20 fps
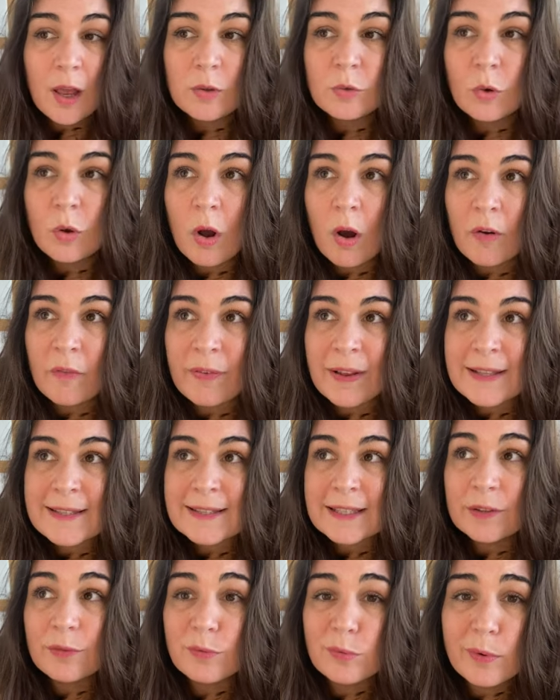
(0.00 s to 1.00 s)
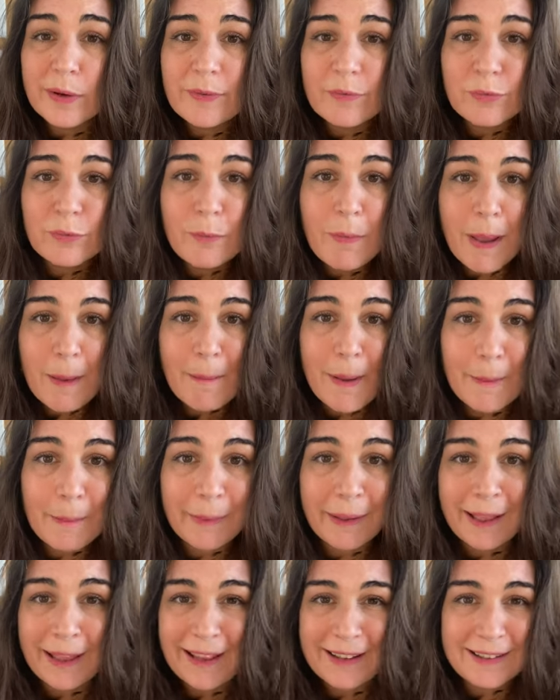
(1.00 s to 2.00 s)
Donc en fait, c'est vous et vous-même
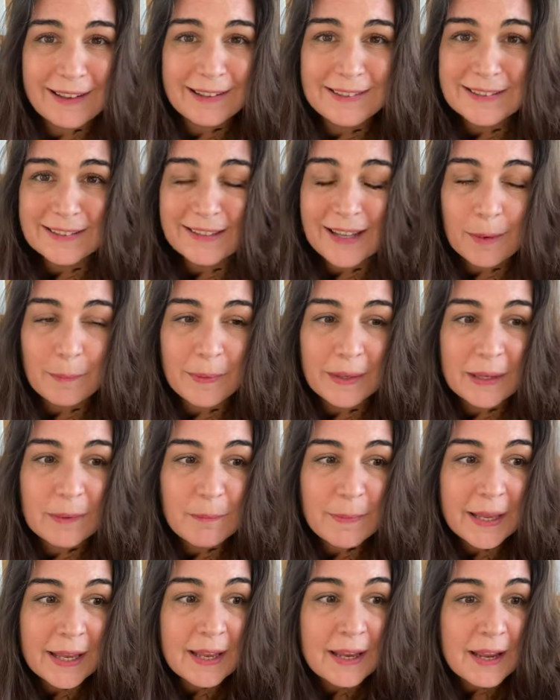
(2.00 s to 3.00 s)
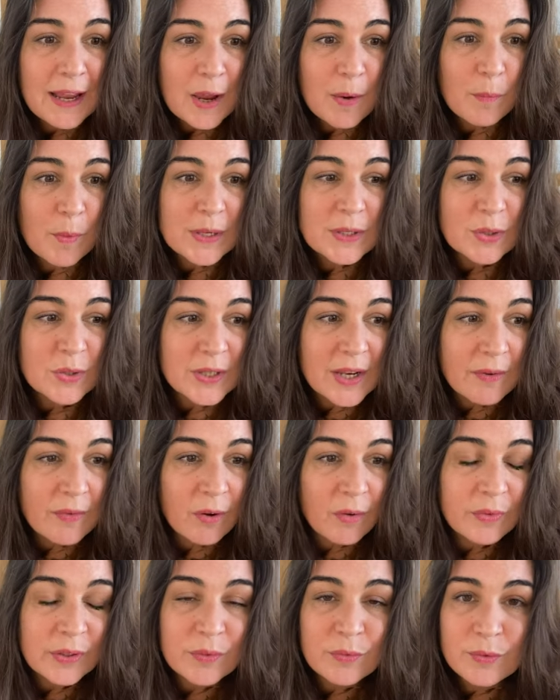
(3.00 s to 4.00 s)
après la dynamique. Mais moi, ce que j'avais
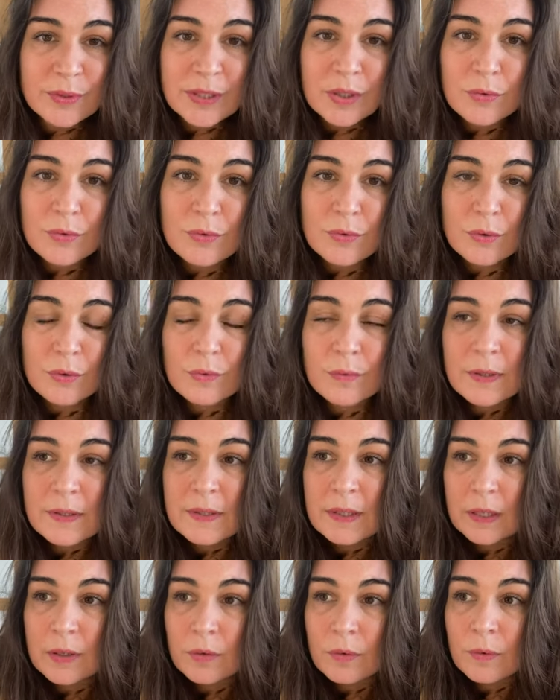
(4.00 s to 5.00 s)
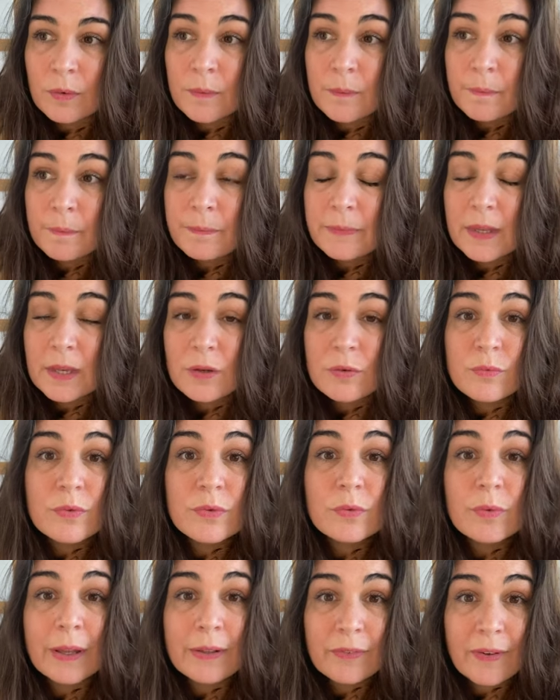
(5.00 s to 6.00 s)
envie de vous dire aujourd'hui, c'est que je vous
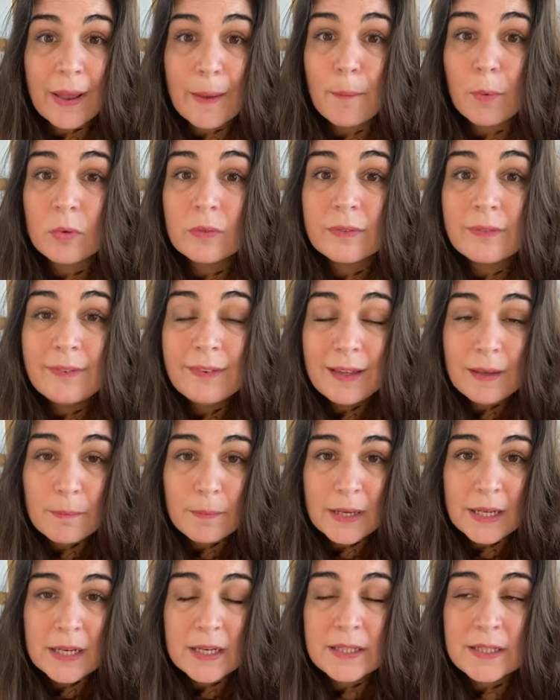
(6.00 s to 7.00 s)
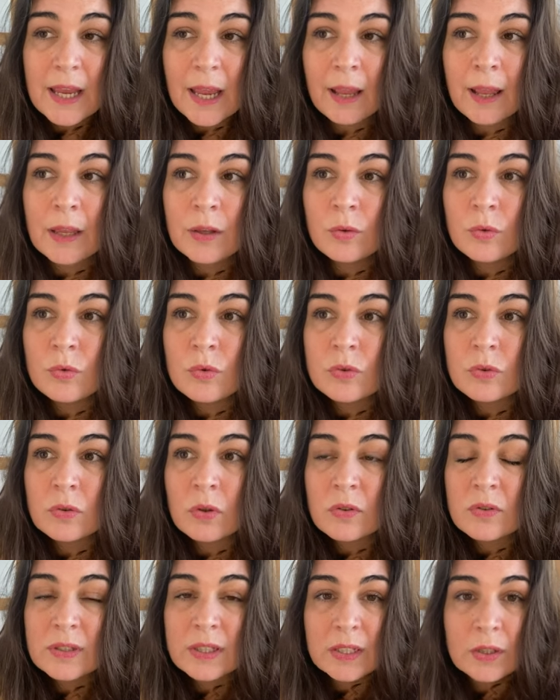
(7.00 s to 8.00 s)
souhaite vraiment d'aimer l'échec et de
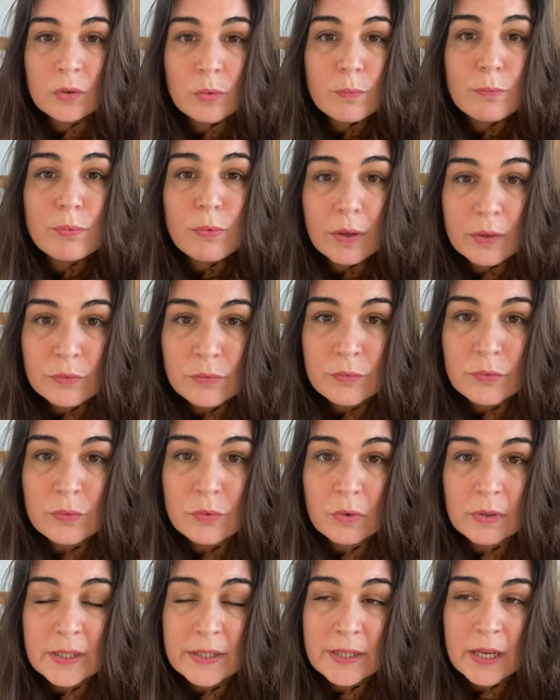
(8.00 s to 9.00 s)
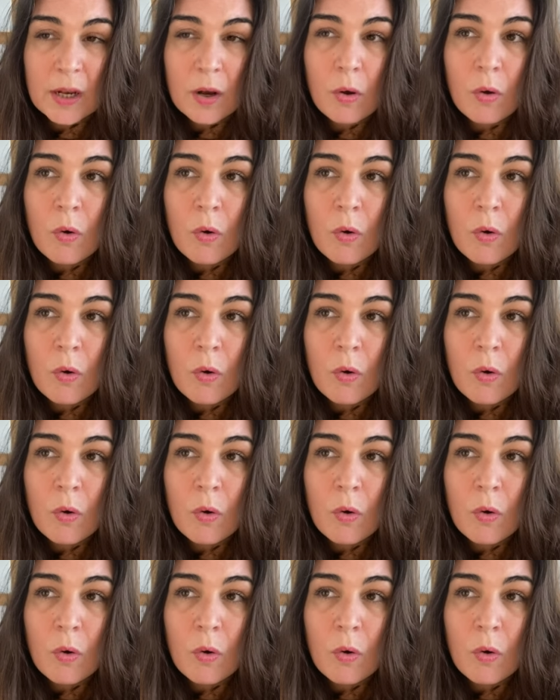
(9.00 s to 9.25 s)
changer de point de vue sur l'échec.